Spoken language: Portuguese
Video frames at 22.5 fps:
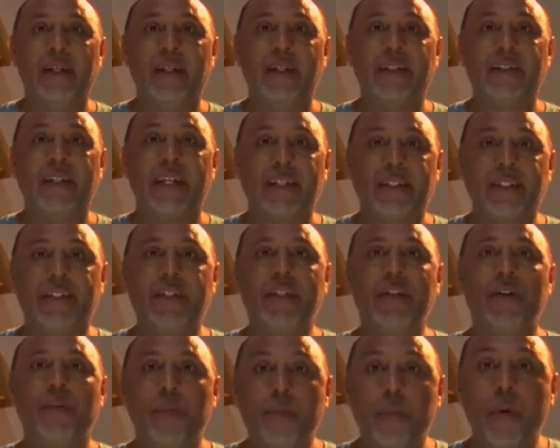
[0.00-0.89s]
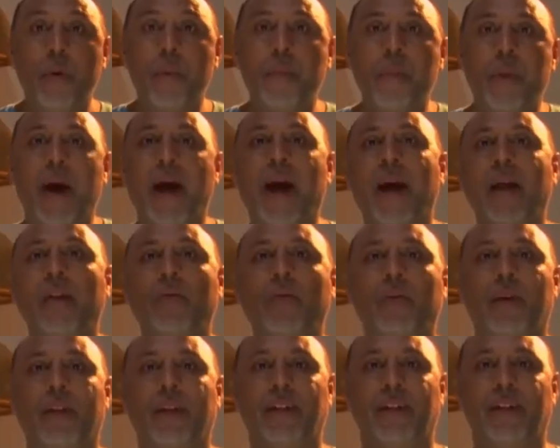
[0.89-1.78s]
já tinham bombado
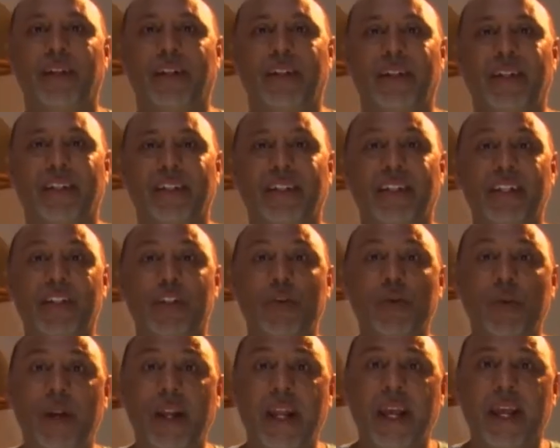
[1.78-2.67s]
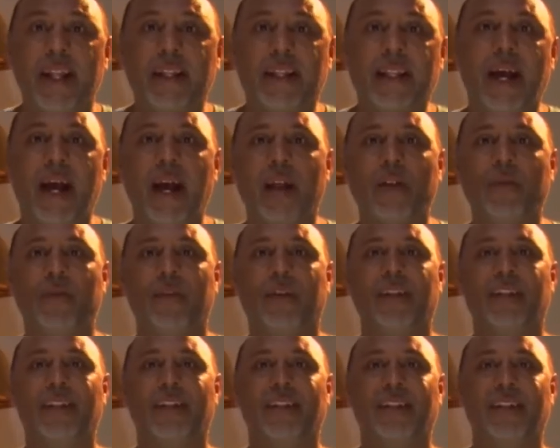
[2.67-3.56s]
aqui dali, já tinham alertado
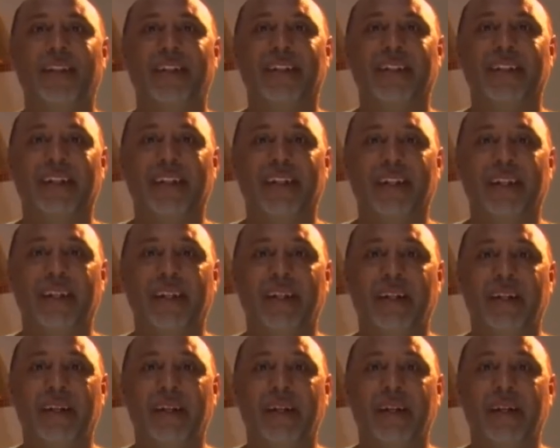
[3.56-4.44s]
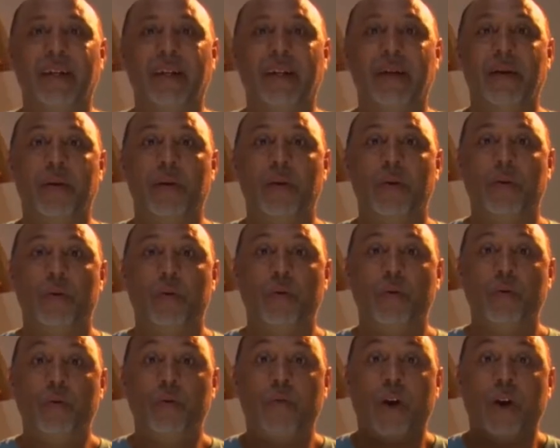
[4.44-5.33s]
aqui dali
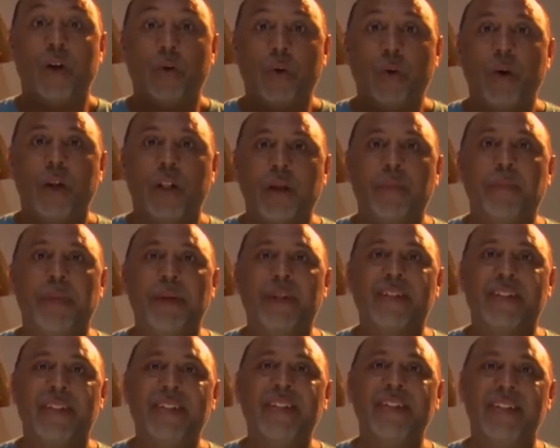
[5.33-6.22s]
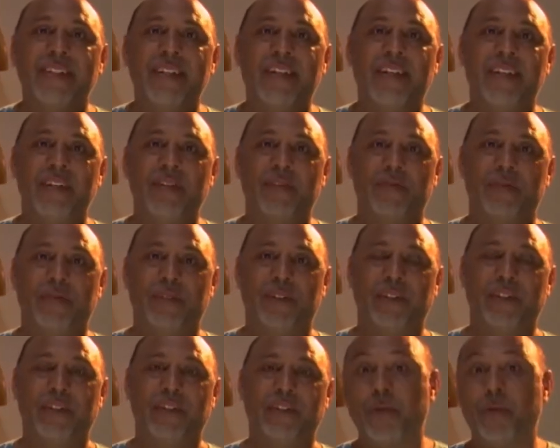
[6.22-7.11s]
o valor da pesquisa é isso,
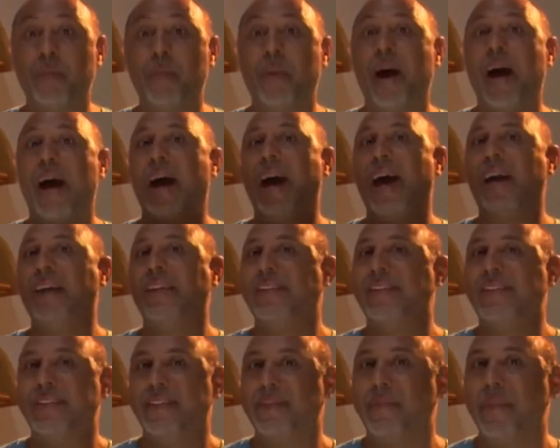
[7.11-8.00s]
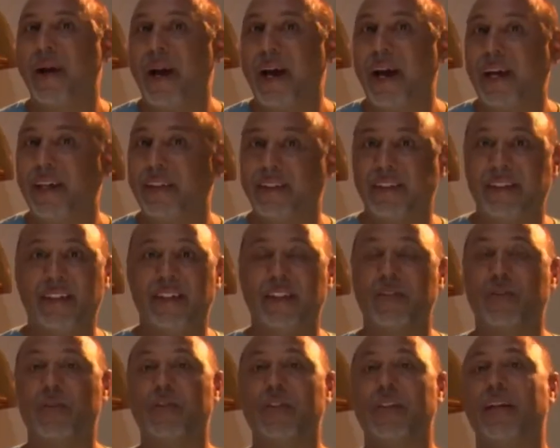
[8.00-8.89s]
gente. São barragens e barragens na
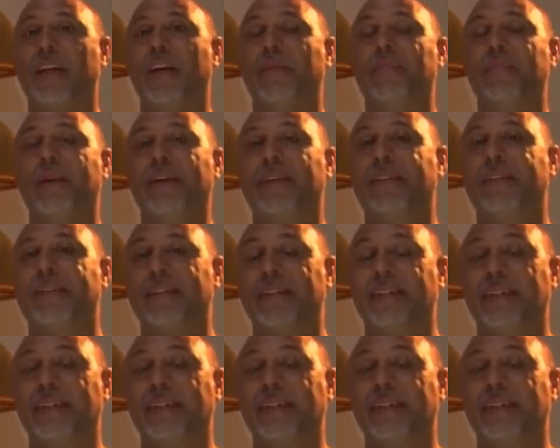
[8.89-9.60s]
nossa cabeça